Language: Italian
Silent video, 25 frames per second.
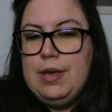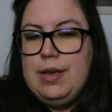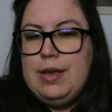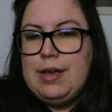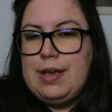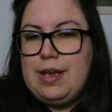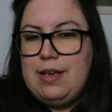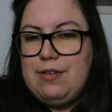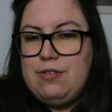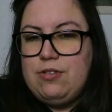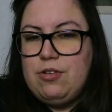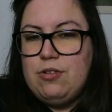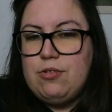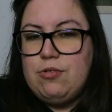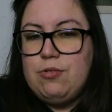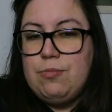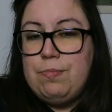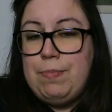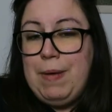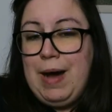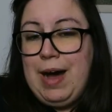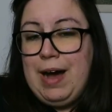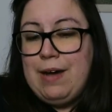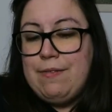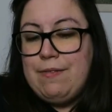che si
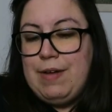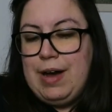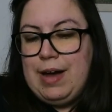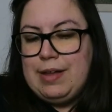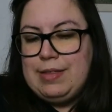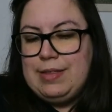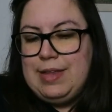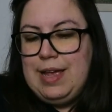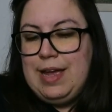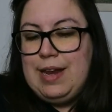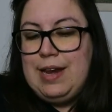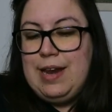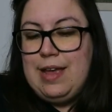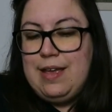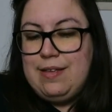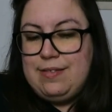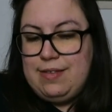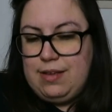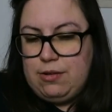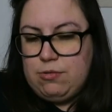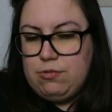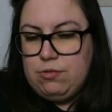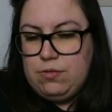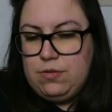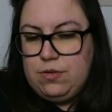occupava delle
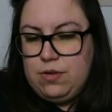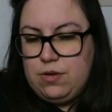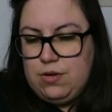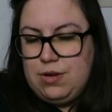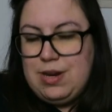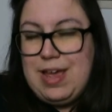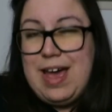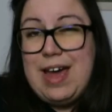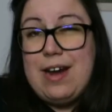esecuzioni,